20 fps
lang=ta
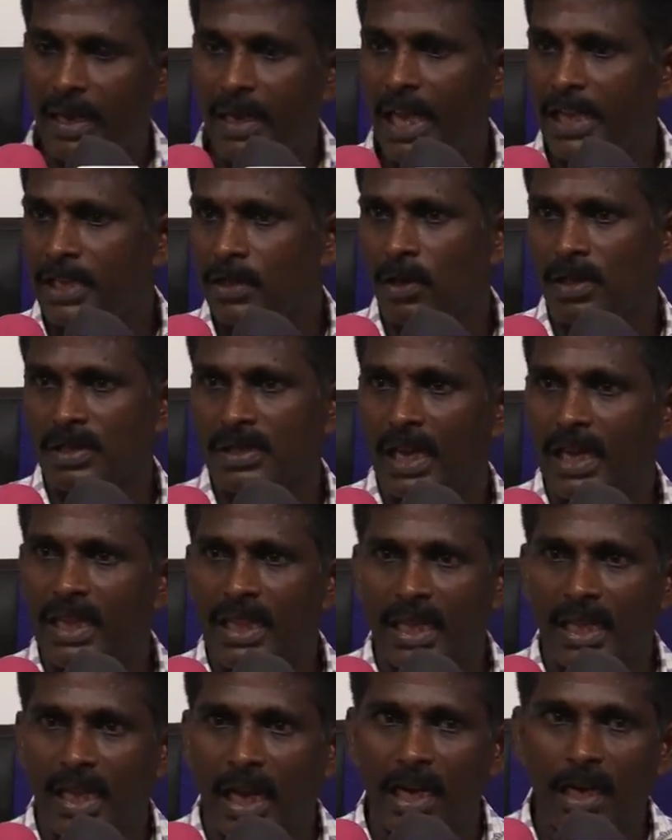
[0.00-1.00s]
நேற்றோர்
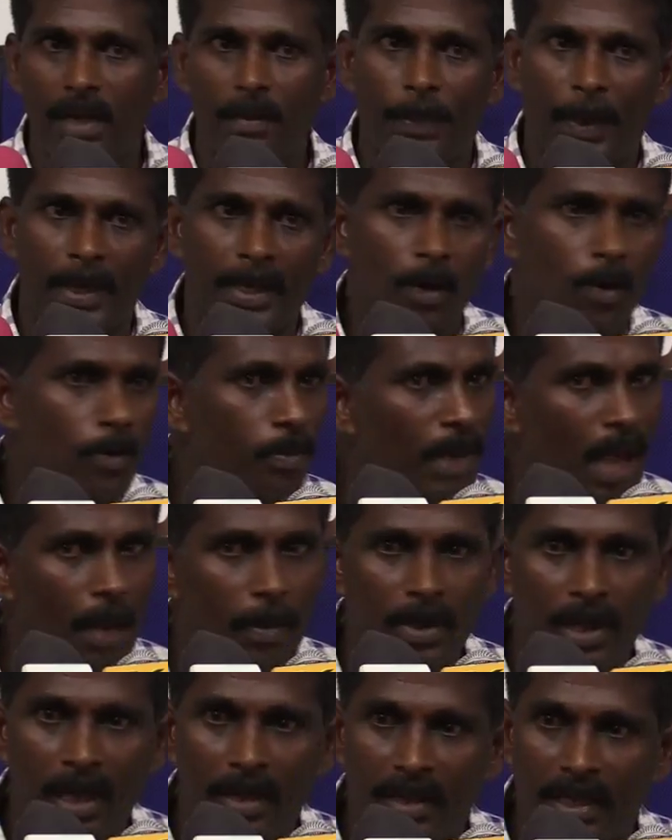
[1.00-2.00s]
செய்தி கேள்விப்பட்ட உண்மையாக
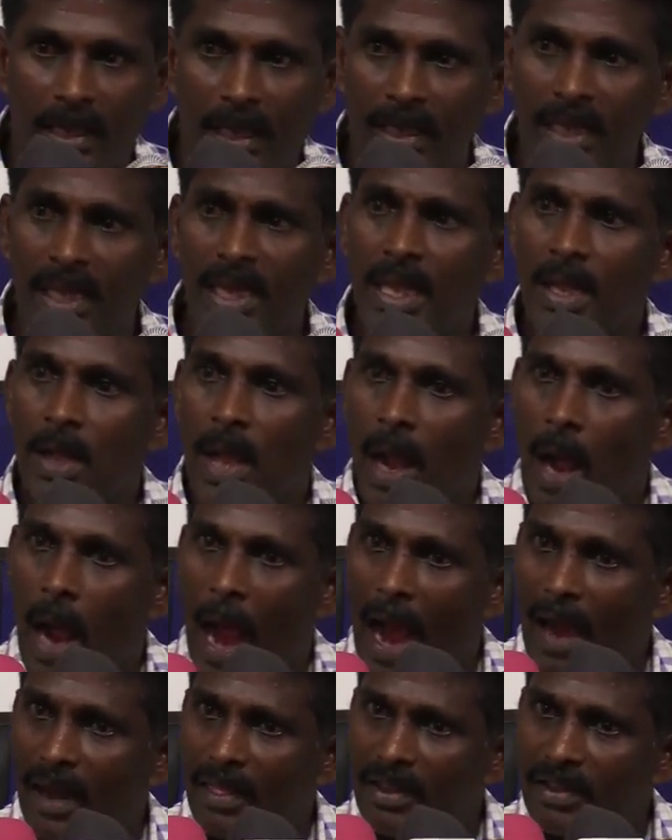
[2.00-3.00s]
பொய்யா தெரியாது
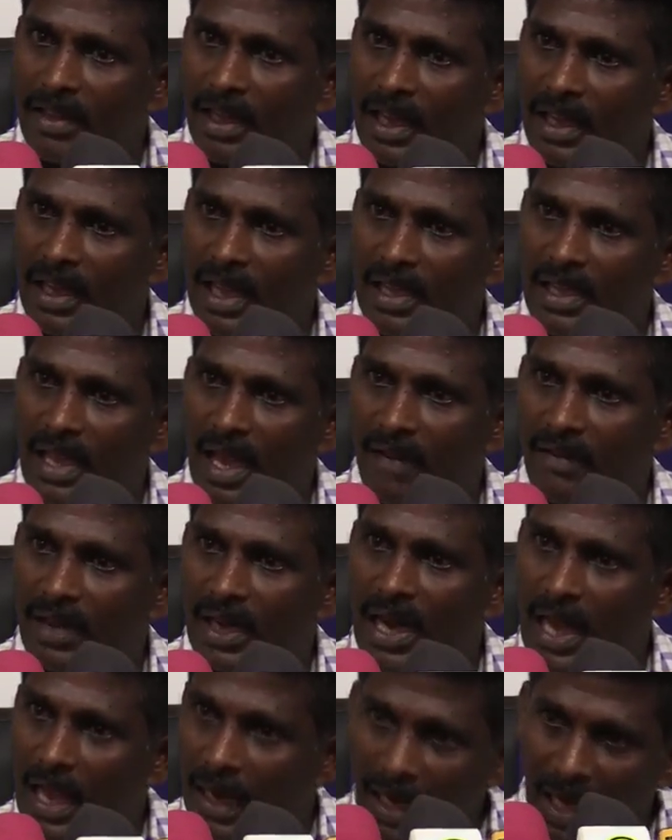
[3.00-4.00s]
ஆனந்த சங்கரி ஐயா
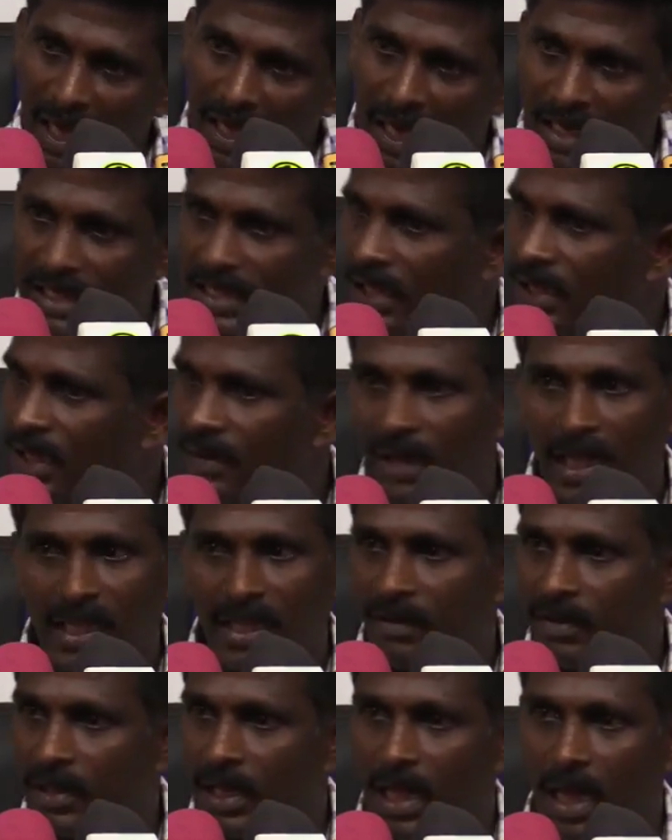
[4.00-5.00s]
அவர்கள் எங்களை கட்சியிலிருந்து
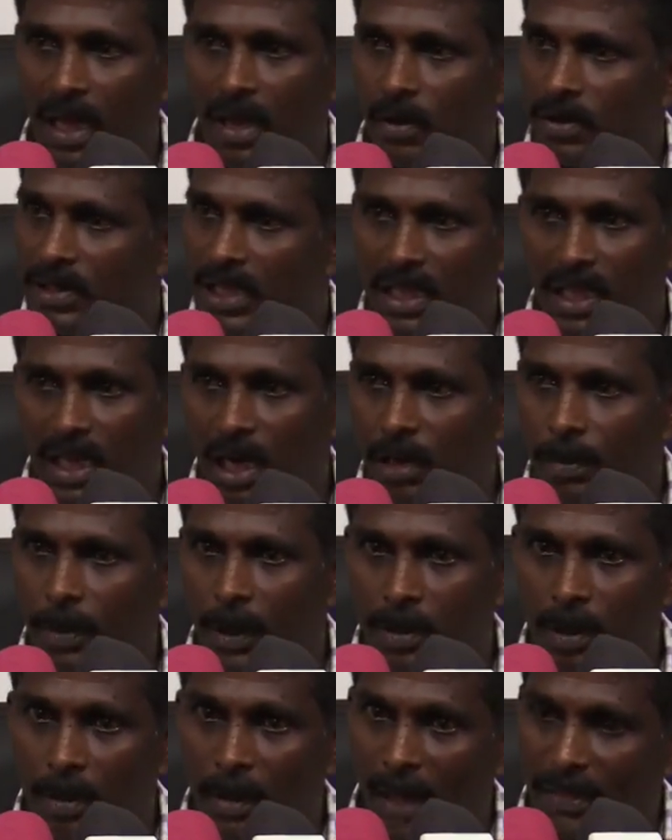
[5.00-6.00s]
விலக்கி விட்டதாக ஒரு செய்தி
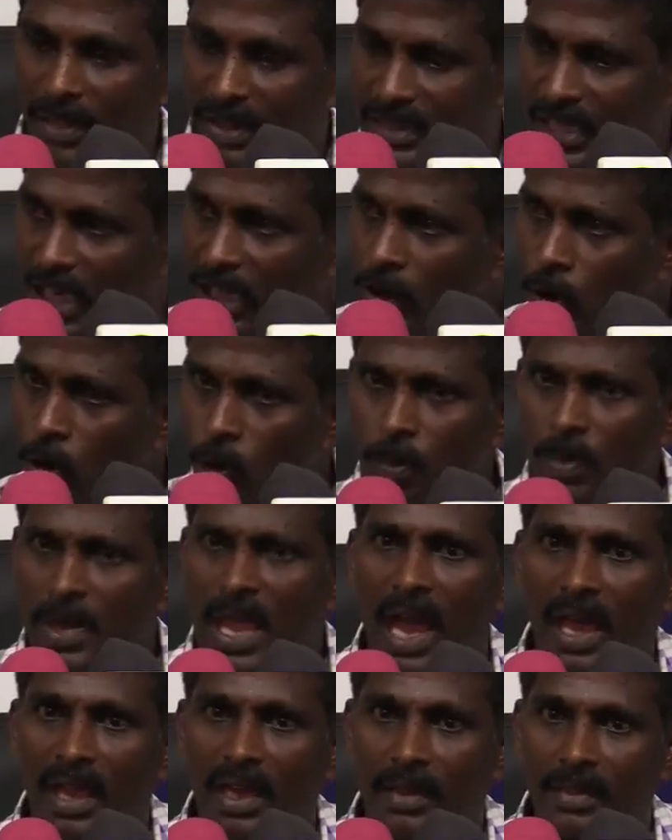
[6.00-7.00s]
கேள்விப்பட்டோம் அந்த செய்தி
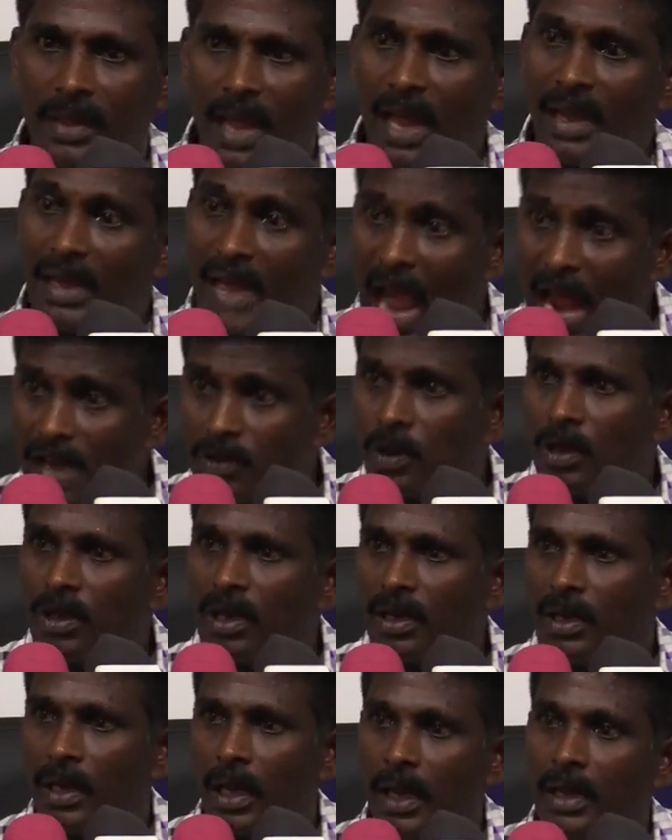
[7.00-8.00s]
உண்மையாக இருந்தால் நான்
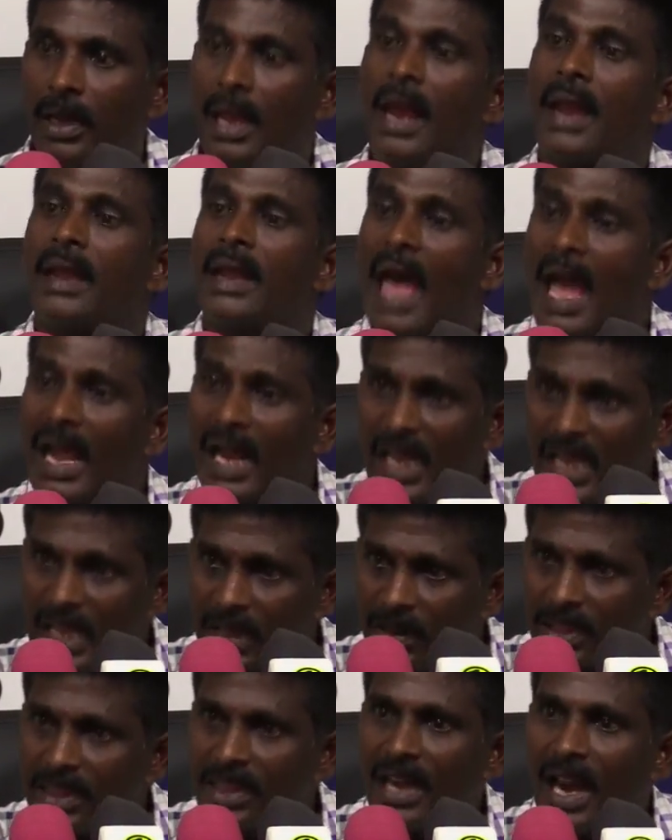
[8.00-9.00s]
சொல்கின்றேன் நாங்கள்
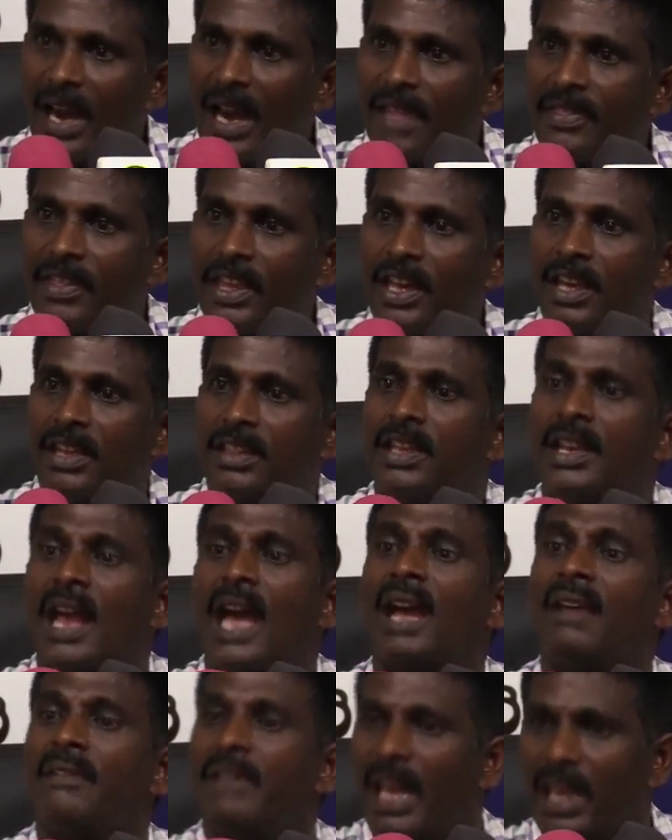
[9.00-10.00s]
இருபத்தி நாலாம் தேதியிலிருந்து
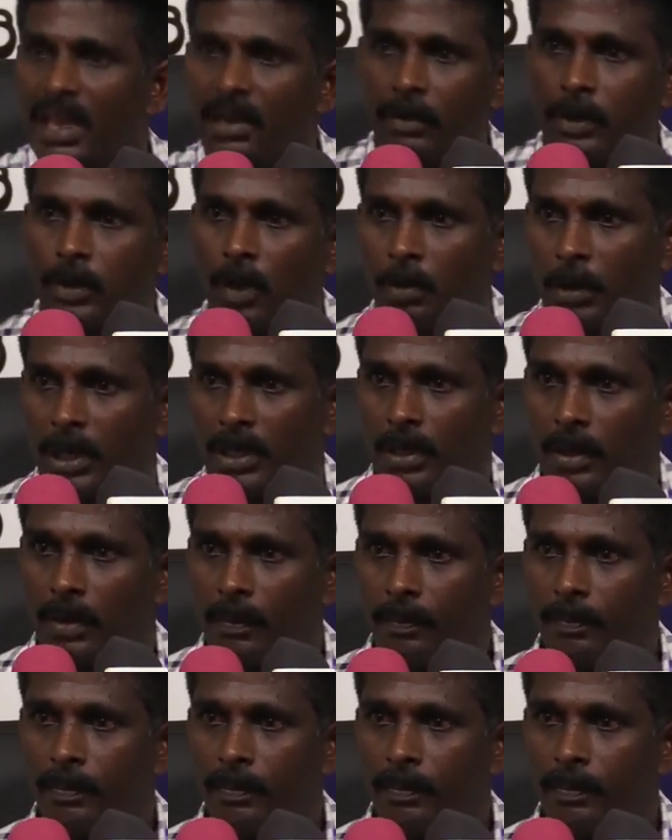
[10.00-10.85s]
நாங்கள் விலகி விட்டோம் என்று